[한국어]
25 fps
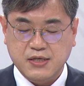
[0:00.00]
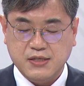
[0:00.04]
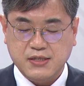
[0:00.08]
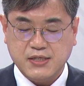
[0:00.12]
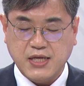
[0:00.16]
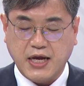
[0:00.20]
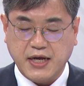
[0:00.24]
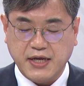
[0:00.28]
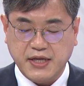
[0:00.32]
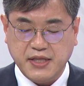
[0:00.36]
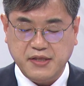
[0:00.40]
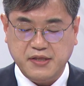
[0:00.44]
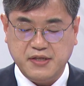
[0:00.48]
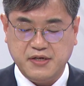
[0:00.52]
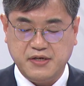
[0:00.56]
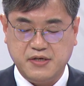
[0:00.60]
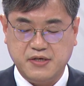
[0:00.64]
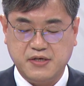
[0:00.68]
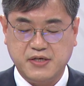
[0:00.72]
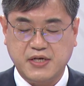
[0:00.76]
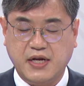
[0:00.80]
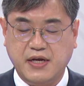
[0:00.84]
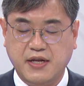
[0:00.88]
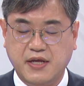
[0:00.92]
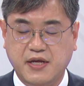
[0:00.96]

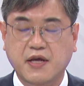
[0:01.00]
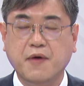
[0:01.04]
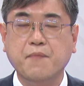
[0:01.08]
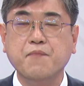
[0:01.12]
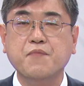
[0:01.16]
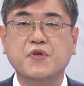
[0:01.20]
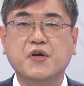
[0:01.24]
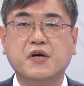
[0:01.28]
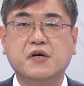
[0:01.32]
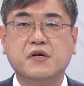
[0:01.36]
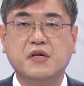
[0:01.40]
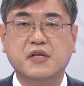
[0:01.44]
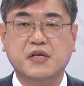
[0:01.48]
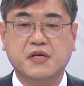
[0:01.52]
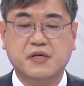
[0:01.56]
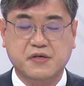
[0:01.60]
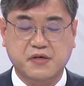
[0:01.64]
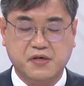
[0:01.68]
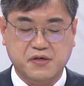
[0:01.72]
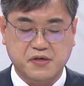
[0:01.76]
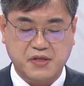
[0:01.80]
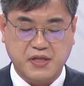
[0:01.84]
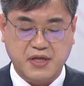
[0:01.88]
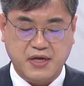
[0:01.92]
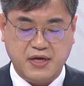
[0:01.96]
상인들 간의 협력을
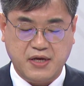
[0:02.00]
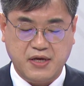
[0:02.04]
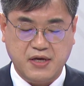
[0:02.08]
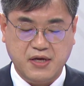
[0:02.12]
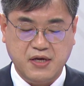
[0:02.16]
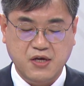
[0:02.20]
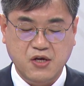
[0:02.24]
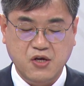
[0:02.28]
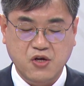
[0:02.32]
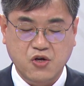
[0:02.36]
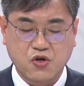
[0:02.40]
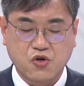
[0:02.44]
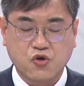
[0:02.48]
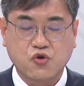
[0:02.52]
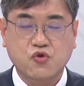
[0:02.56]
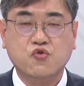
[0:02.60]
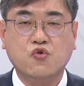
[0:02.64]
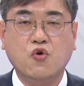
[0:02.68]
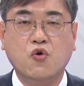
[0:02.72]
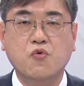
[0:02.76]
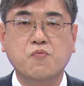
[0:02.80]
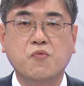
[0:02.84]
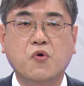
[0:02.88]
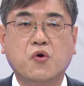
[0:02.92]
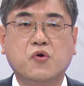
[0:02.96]
이끌어내
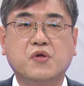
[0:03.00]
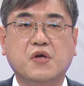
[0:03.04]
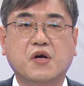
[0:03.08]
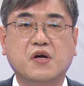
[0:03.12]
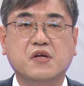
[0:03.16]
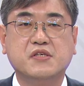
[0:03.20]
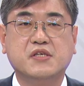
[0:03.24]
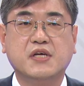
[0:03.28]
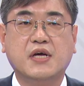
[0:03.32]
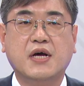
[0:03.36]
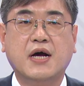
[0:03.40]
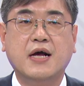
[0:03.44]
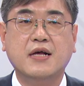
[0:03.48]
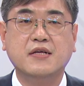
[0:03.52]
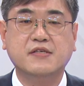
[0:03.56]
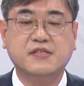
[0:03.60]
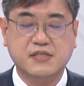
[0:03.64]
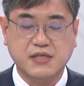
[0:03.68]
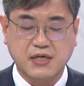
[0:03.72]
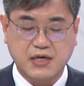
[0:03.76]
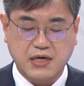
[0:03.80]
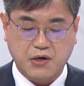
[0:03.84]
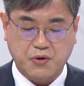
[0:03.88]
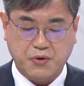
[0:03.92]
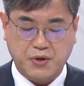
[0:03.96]
골목 경제
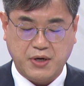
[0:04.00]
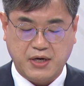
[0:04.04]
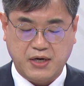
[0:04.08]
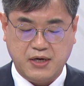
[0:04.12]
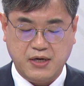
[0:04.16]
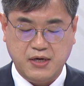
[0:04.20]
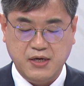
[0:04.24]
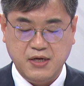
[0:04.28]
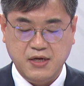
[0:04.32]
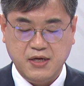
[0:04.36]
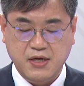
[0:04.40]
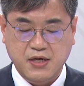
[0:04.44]
활성화와